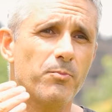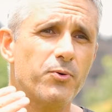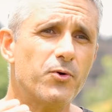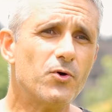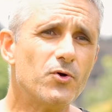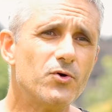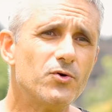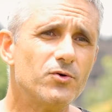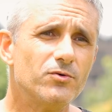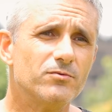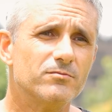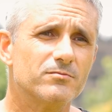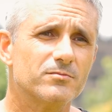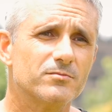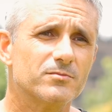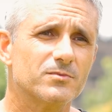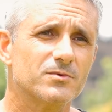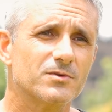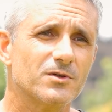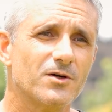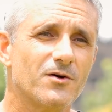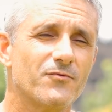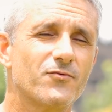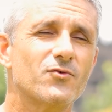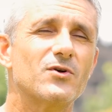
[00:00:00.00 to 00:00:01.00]
Plus
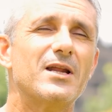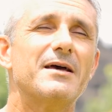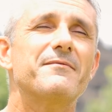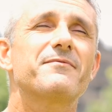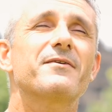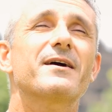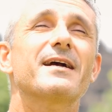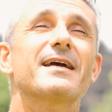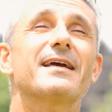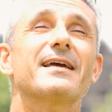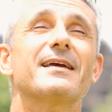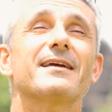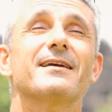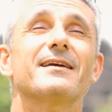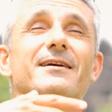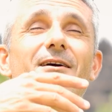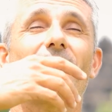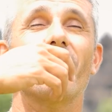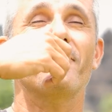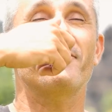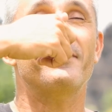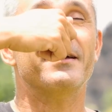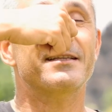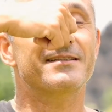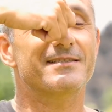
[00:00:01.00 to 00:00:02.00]
vous lèverez
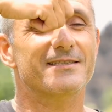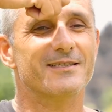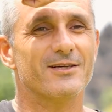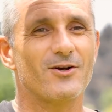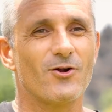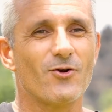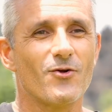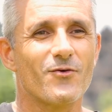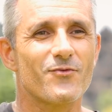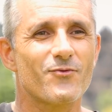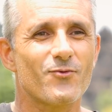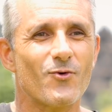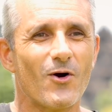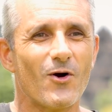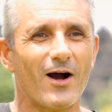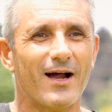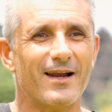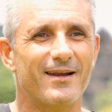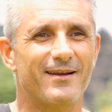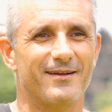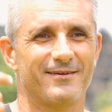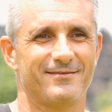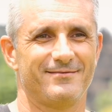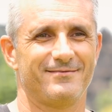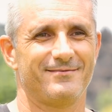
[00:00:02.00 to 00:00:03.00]
en fait le
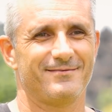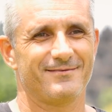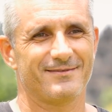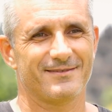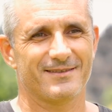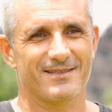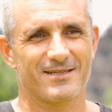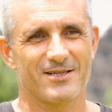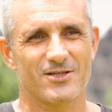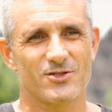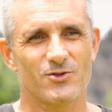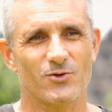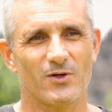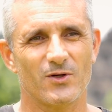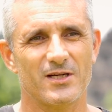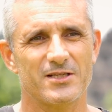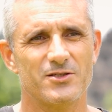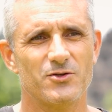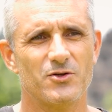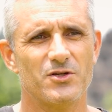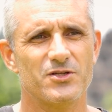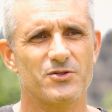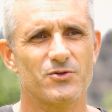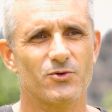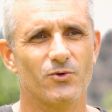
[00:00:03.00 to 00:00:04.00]
voile sur les
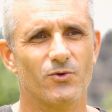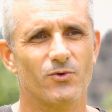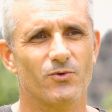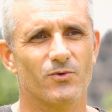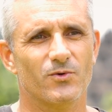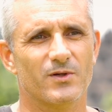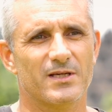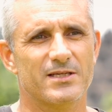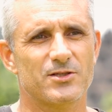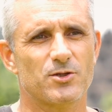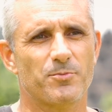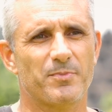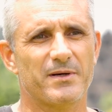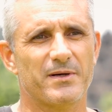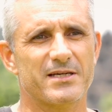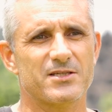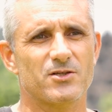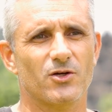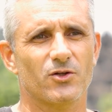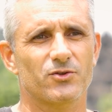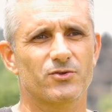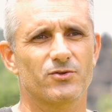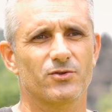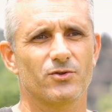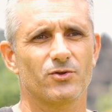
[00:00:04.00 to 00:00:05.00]
illusions qui se
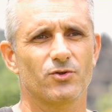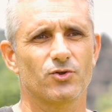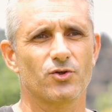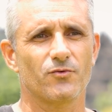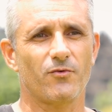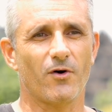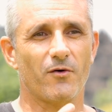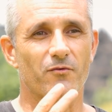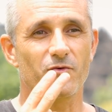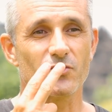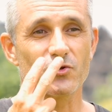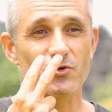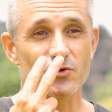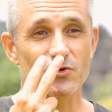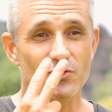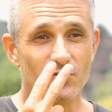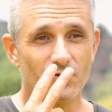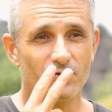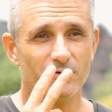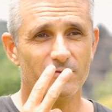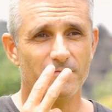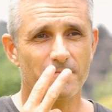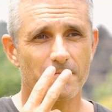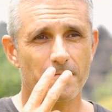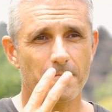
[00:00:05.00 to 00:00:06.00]
présentent devant vos
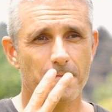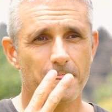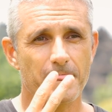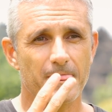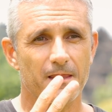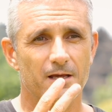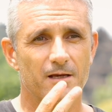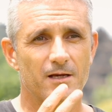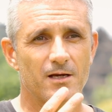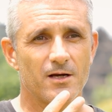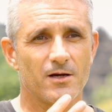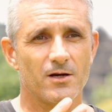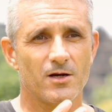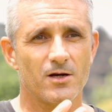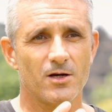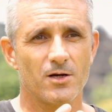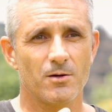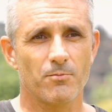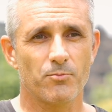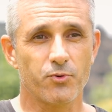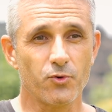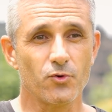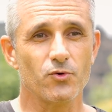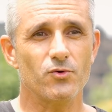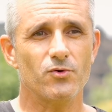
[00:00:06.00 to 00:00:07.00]
yeux,
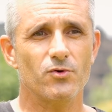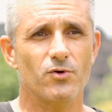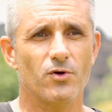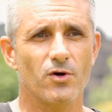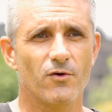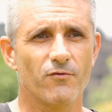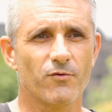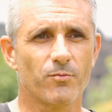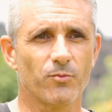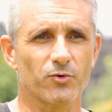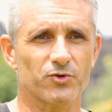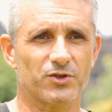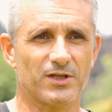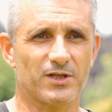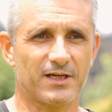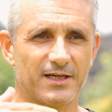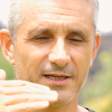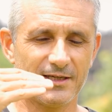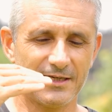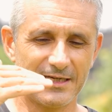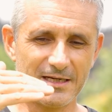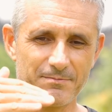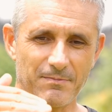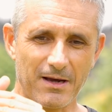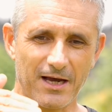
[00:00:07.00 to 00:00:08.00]
plus vous
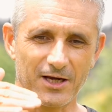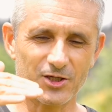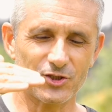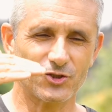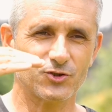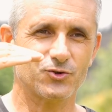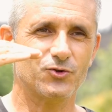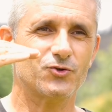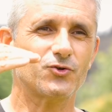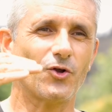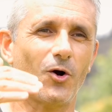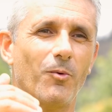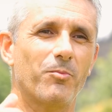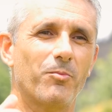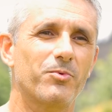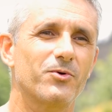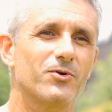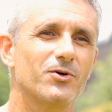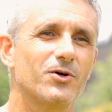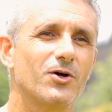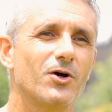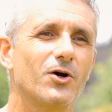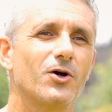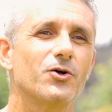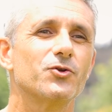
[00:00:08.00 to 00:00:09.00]
montrez les marches du temple
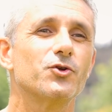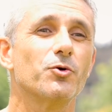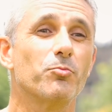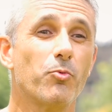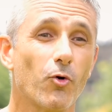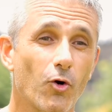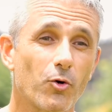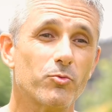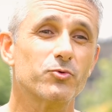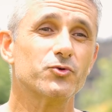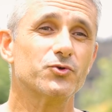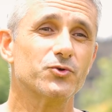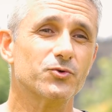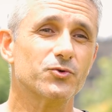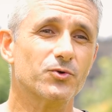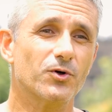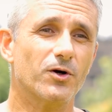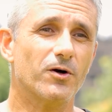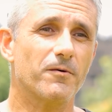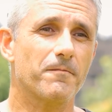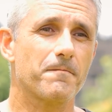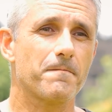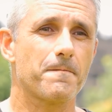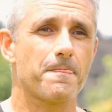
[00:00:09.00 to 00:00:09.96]
de Borobudur.